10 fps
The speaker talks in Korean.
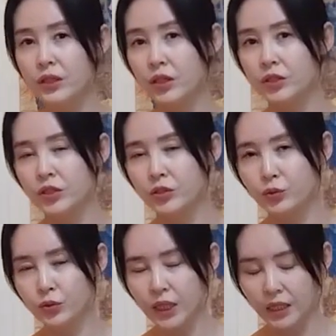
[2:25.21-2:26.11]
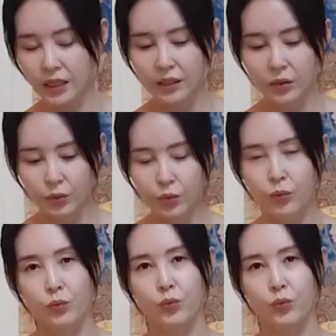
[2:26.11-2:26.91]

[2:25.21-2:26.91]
결정도 잘해야 되고